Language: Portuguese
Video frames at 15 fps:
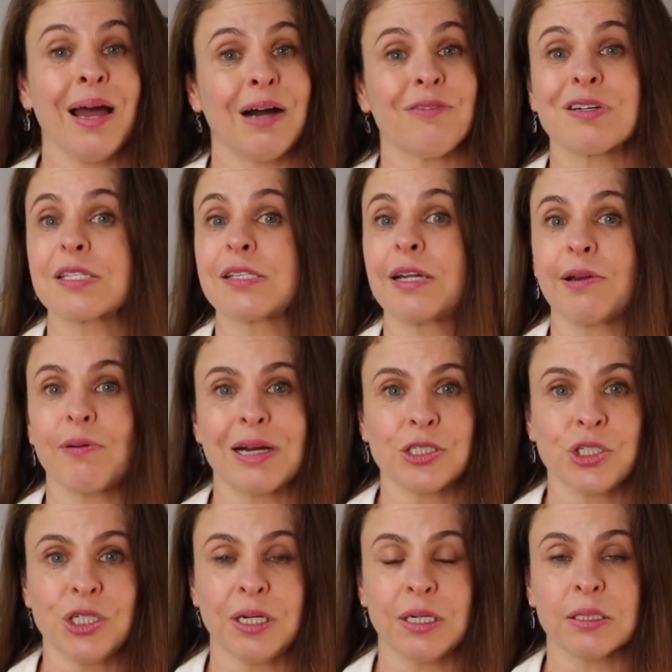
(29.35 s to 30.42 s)
a vacina não
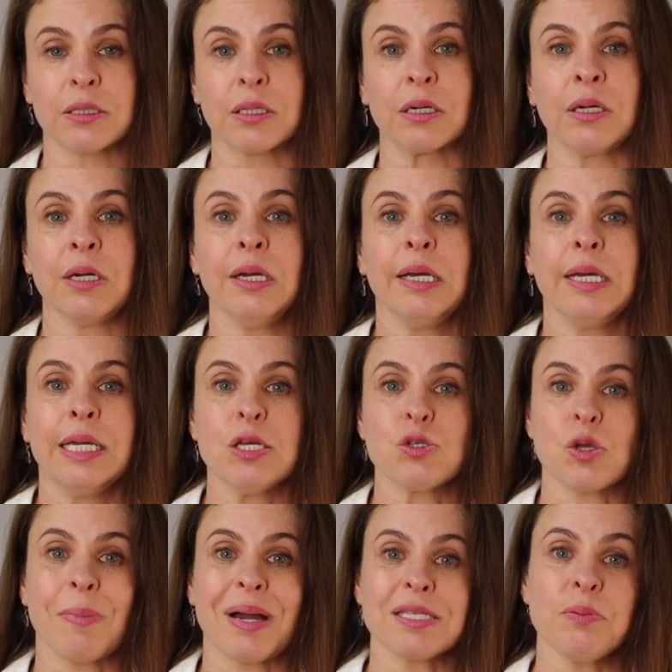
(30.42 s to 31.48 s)
adianta.
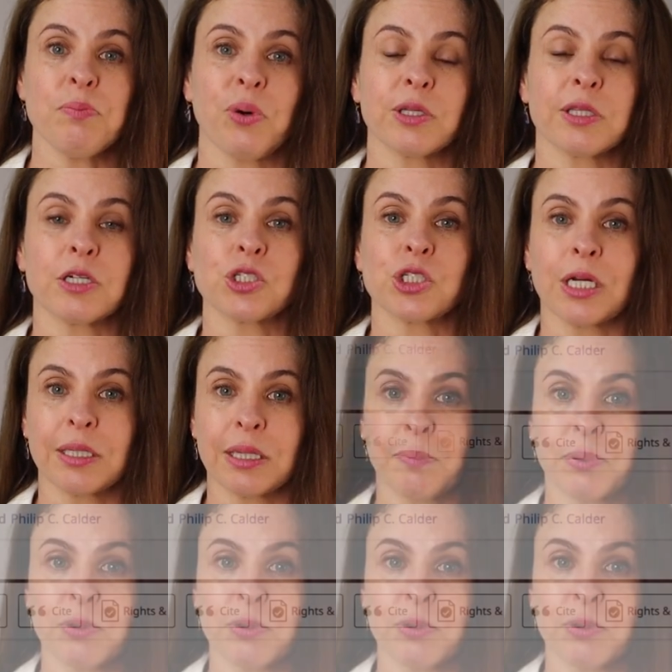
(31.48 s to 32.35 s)
Isso é mais importante ainda